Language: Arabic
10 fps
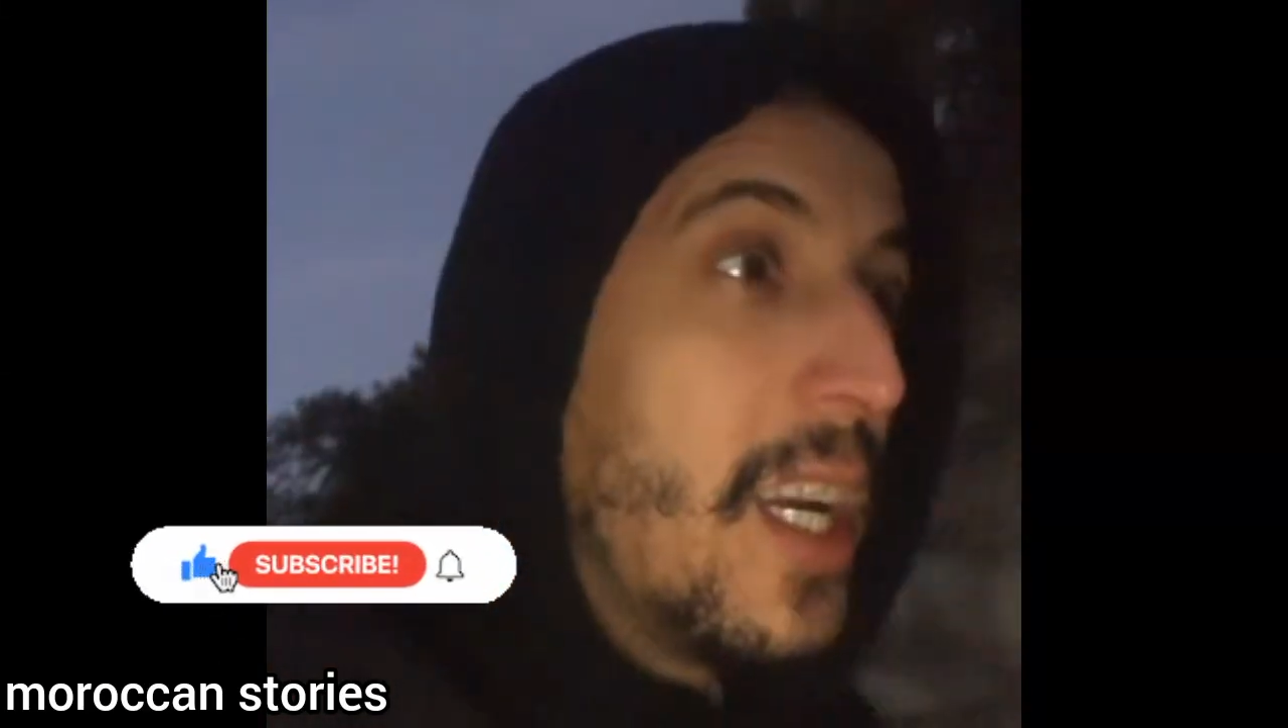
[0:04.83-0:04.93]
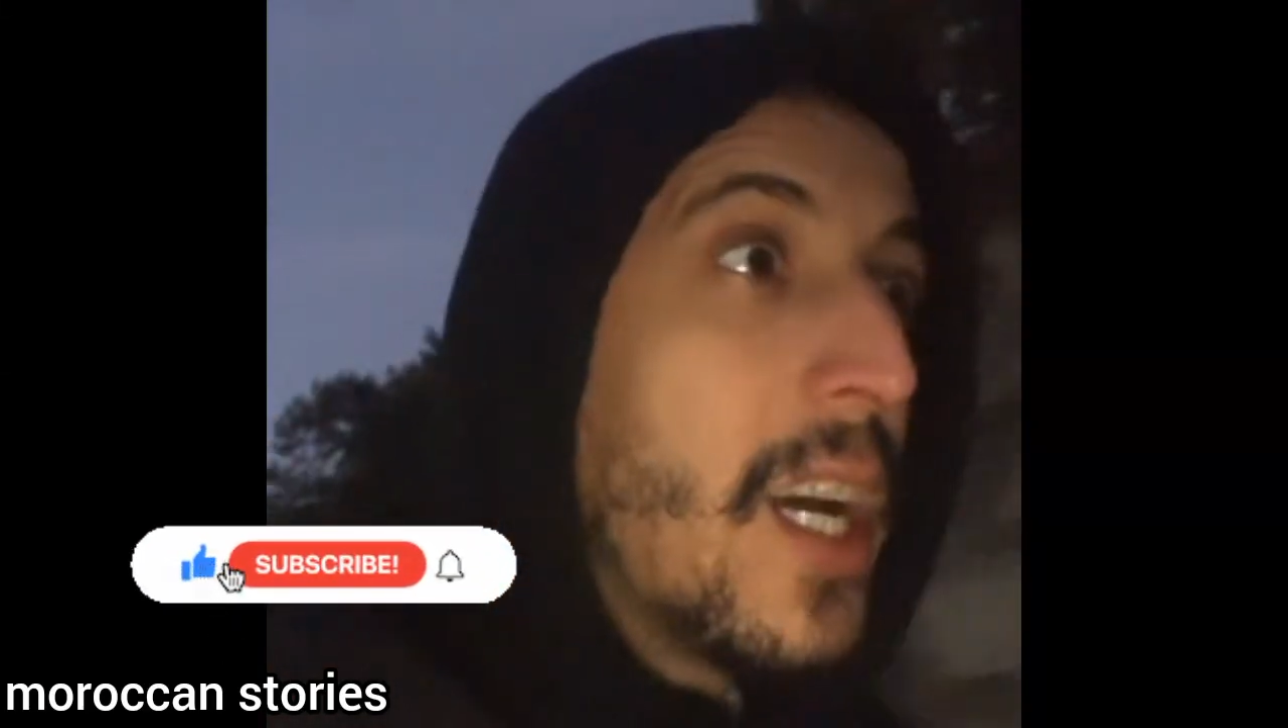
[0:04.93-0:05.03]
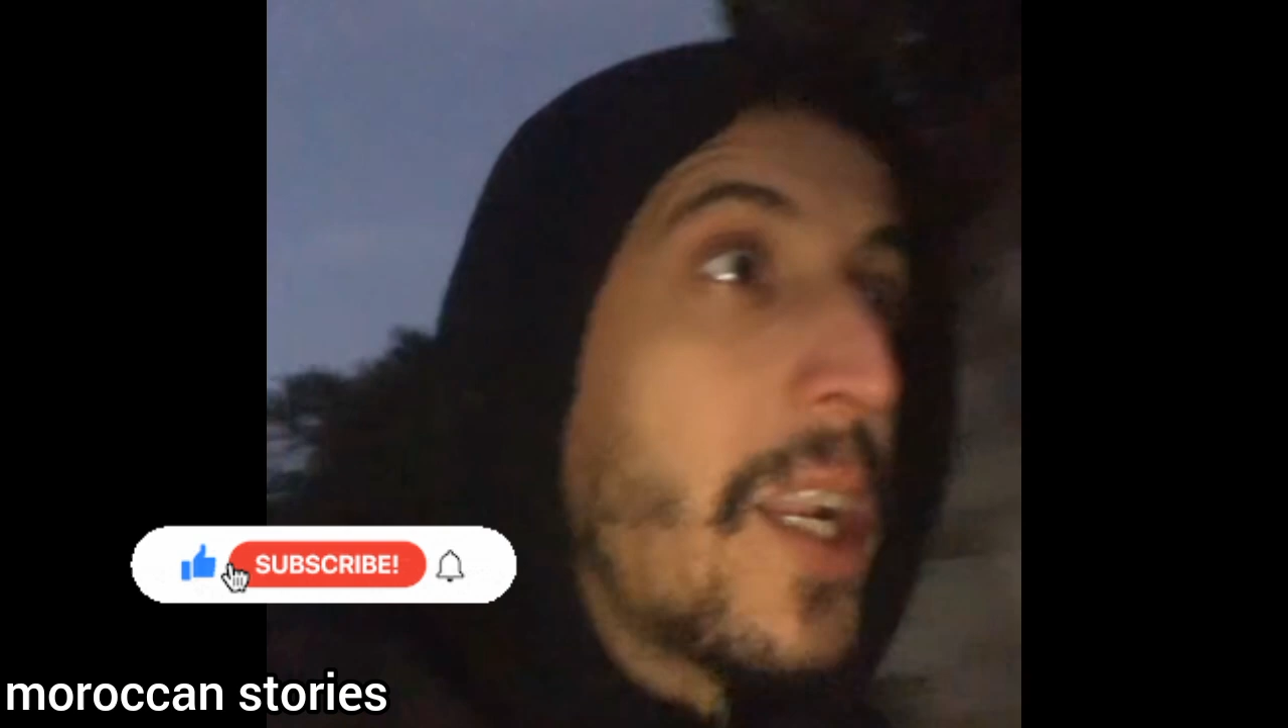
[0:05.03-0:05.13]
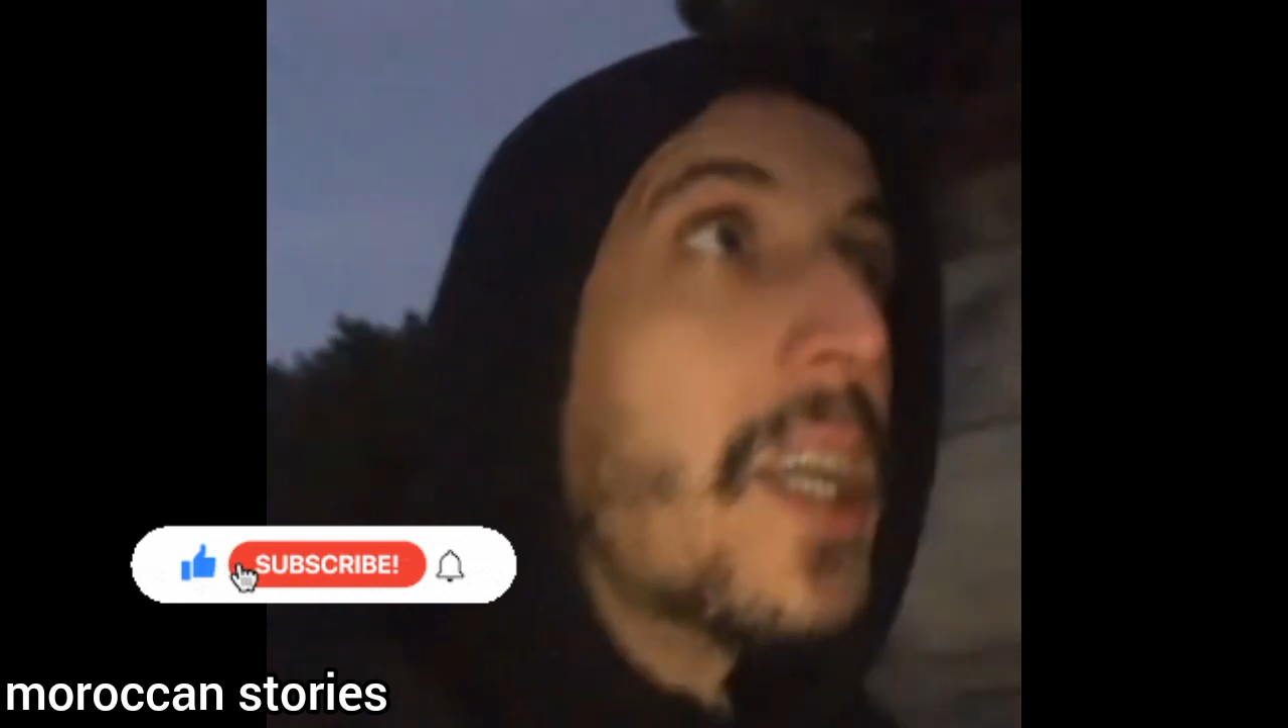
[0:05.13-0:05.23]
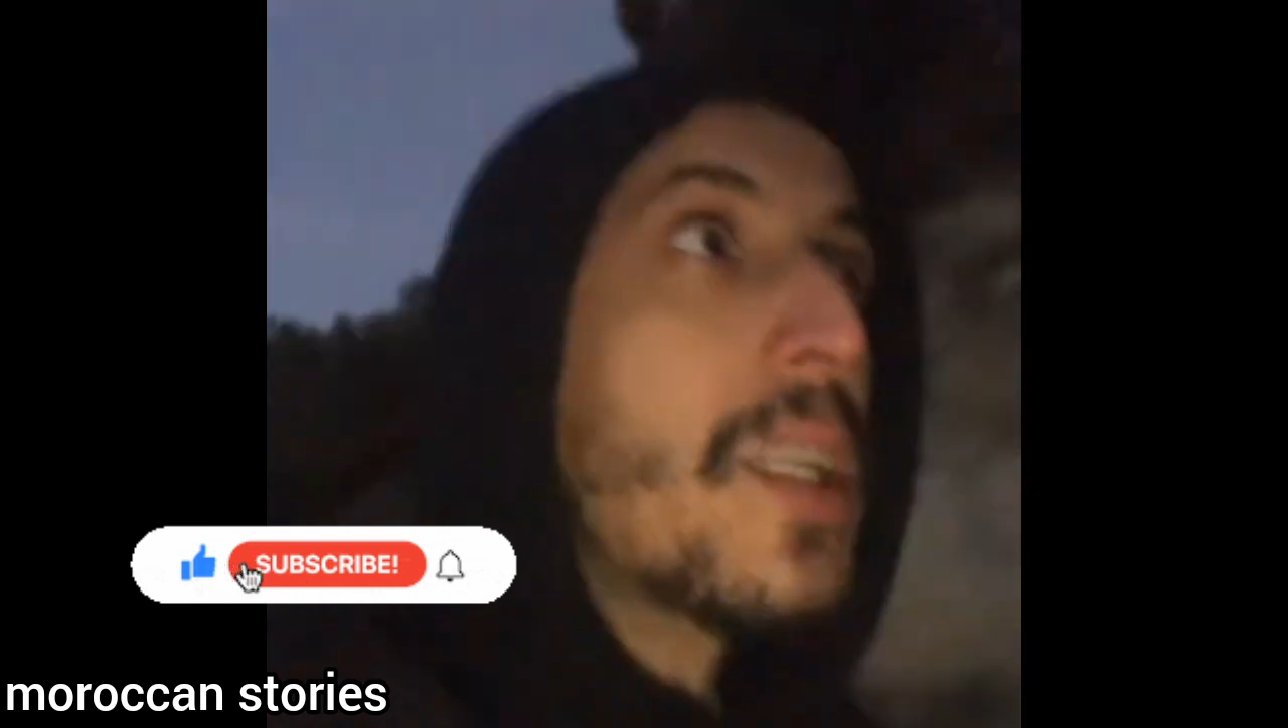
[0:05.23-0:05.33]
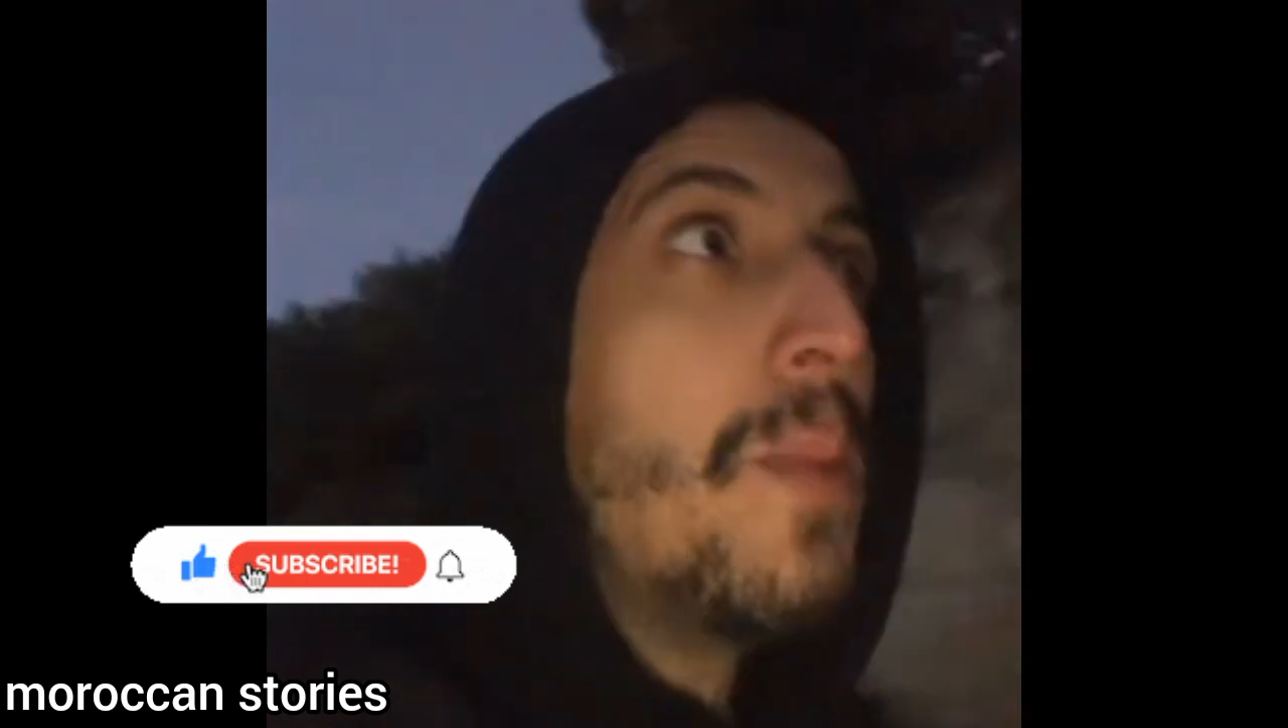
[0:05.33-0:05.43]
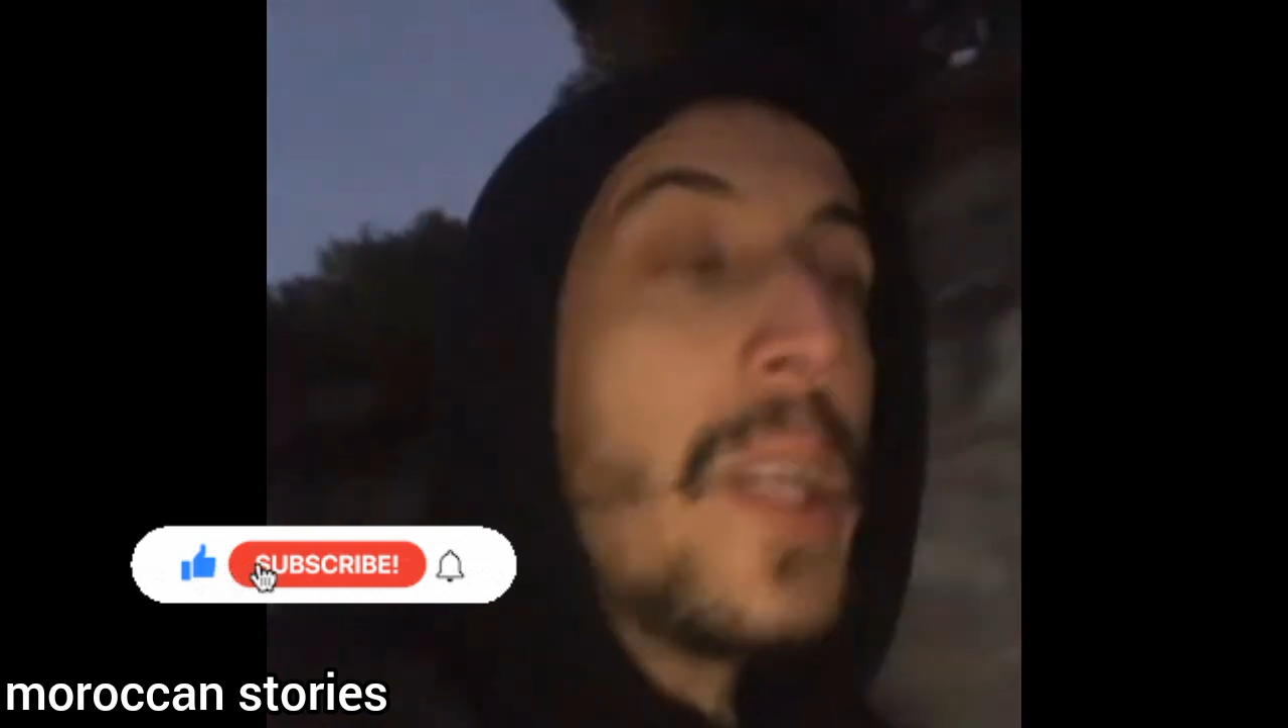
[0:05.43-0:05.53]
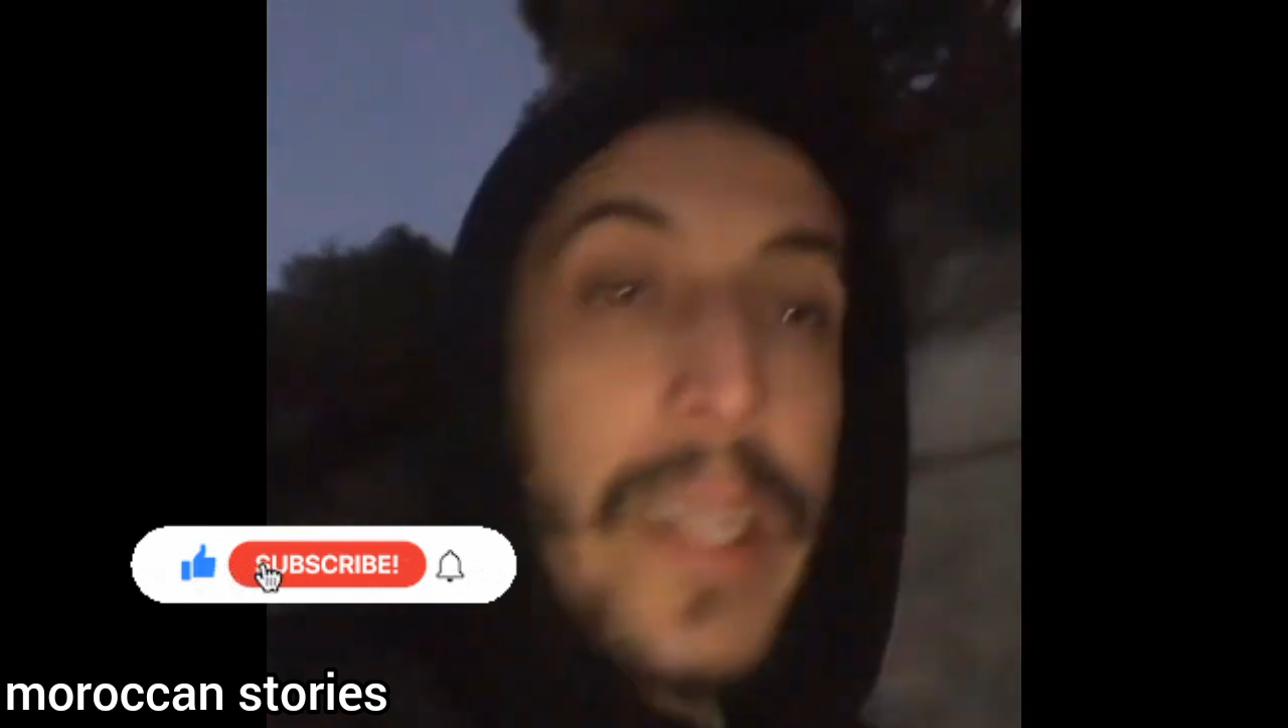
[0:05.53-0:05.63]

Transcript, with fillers: انا كتبان لي